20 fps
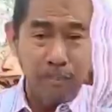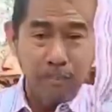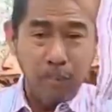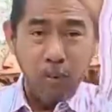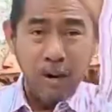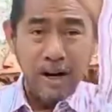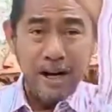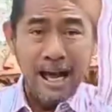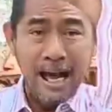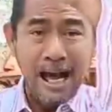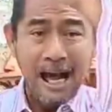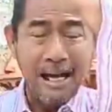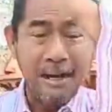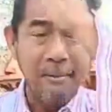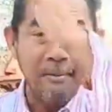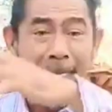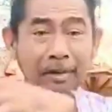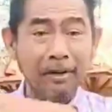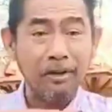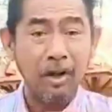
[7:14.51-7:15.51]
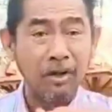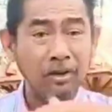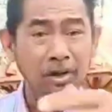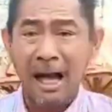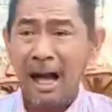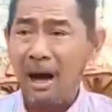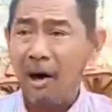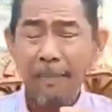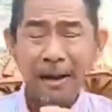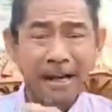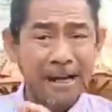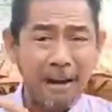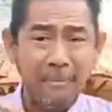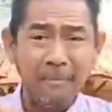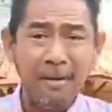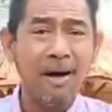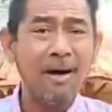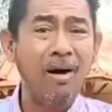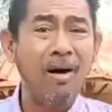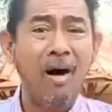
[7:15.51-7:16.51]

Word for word: หัวหน้านะไปเป็นสสเอาเป็นกรรม